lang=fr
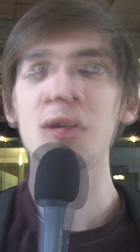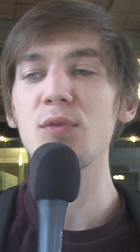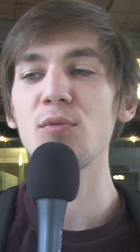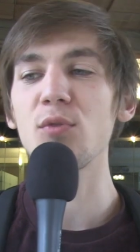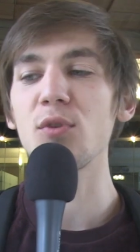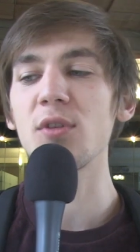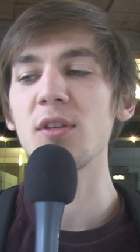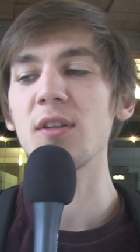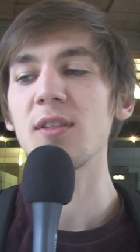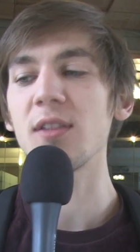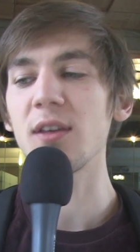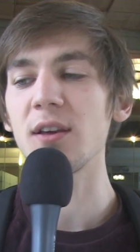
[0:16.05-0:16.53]

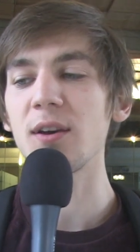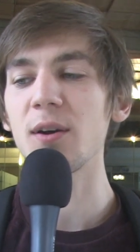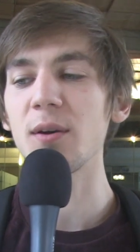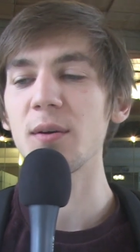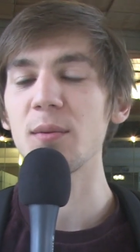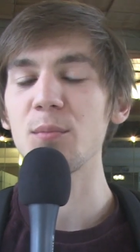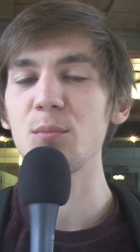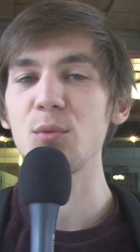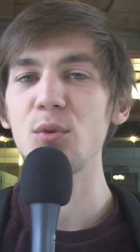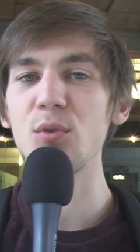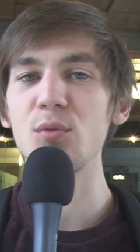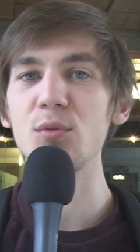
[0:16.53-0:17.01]
Vu que c'était quand
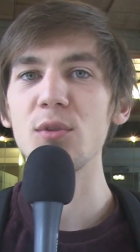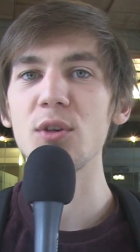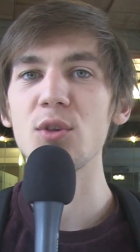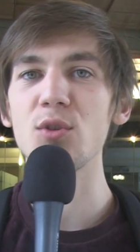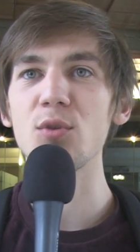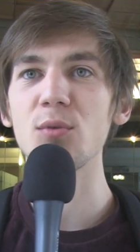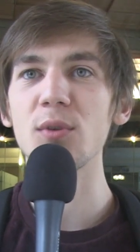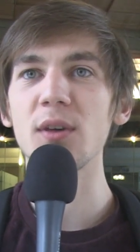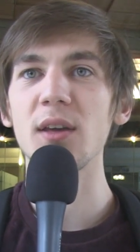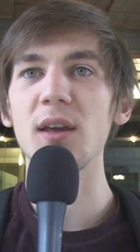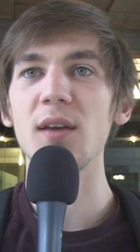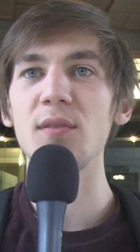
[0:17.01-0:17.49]
même beaucoup des
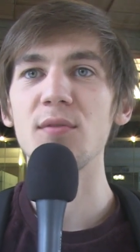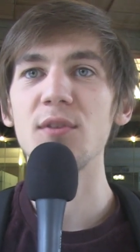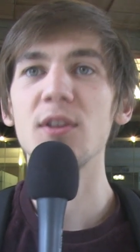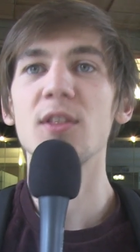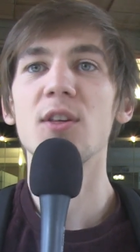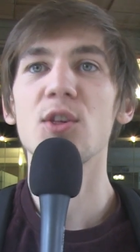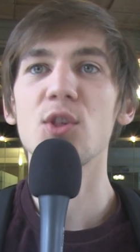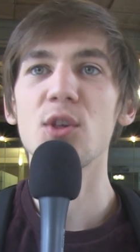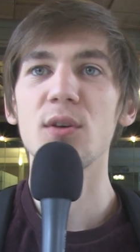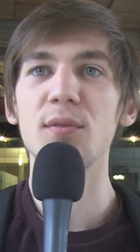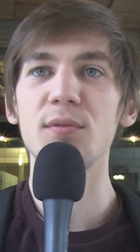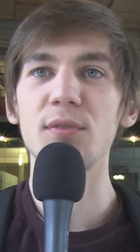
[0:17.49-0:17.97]
gens qui avaient
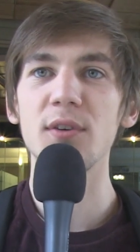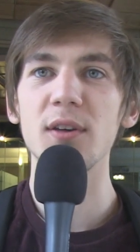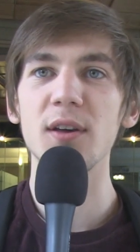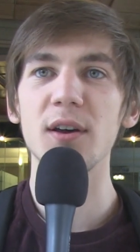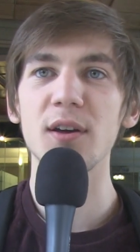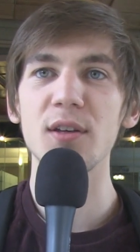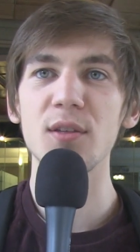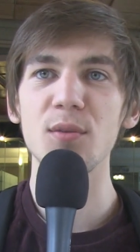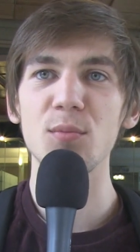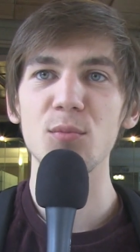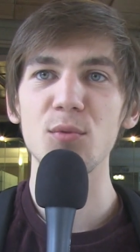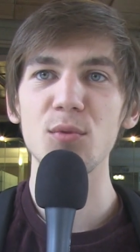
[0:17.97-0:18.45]
déjà fait
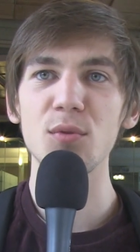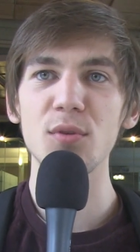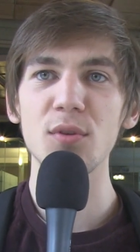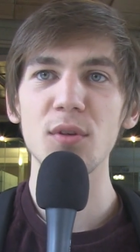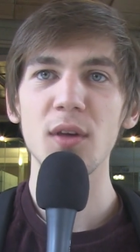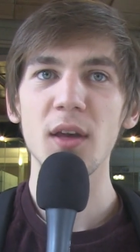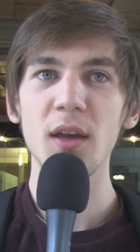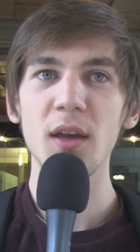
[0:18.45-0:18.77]
Erasmus,